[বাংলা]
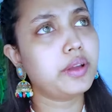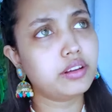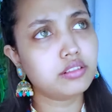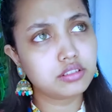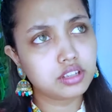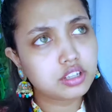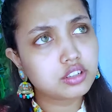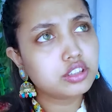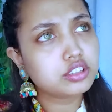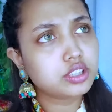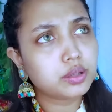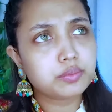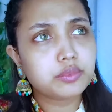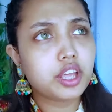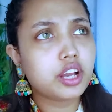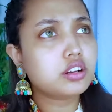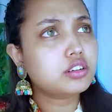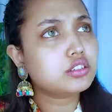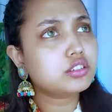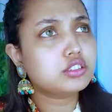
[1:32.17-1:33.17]
এখনই করতাম
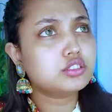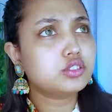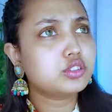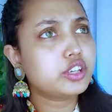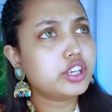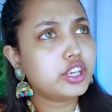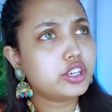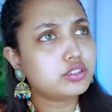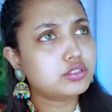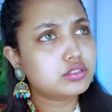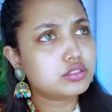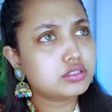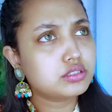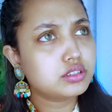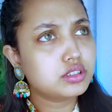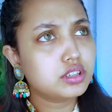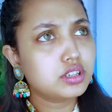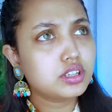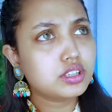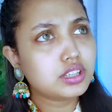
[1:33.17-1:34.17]
দেখো কত কি
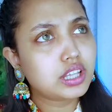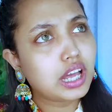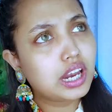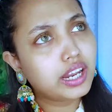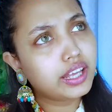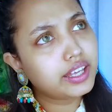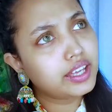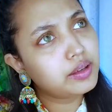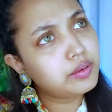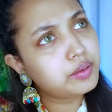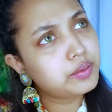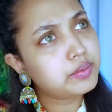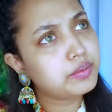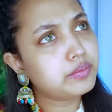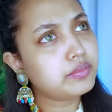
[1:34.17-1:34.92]
তার আগে